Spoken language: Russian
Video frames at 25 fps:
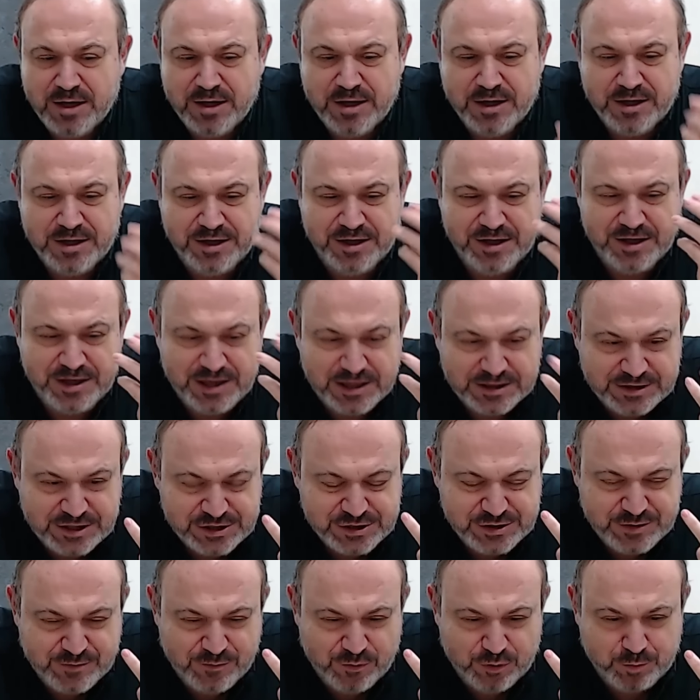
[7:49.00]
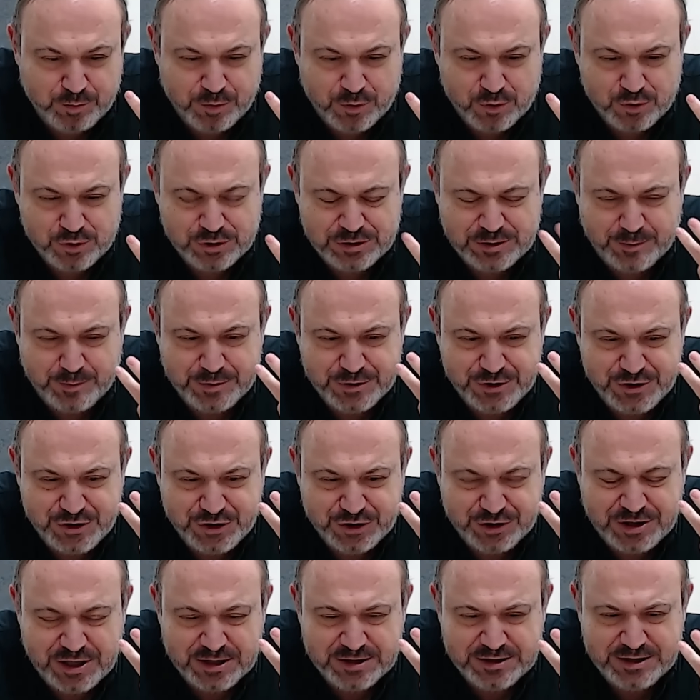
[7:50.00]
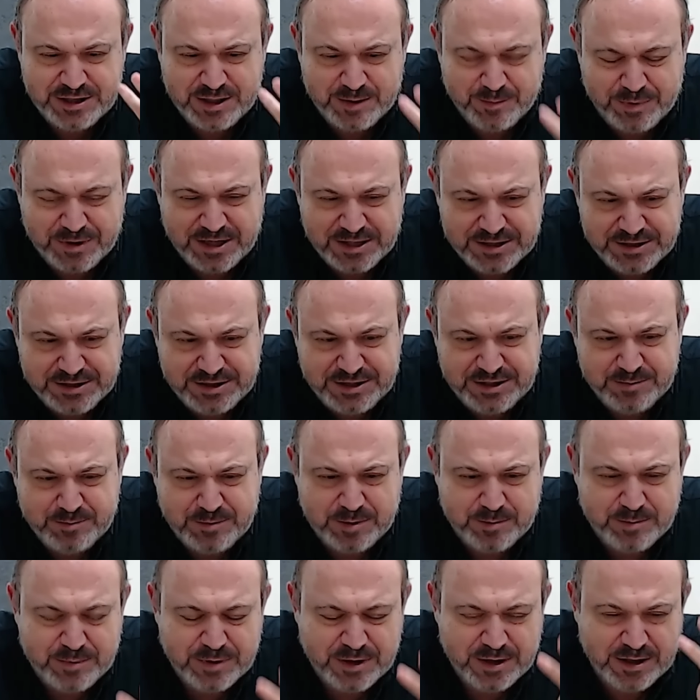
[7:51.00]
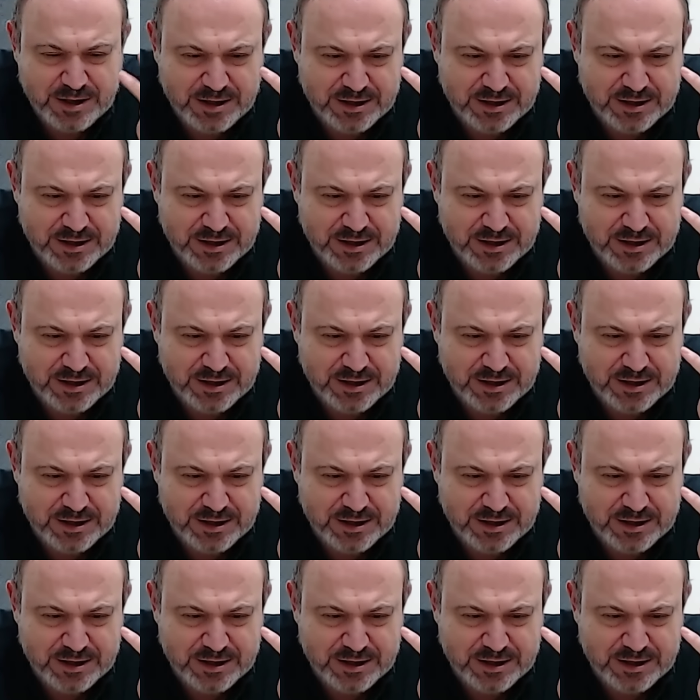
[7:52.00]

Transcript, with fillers: И я даже вот просто посчитал необходимым,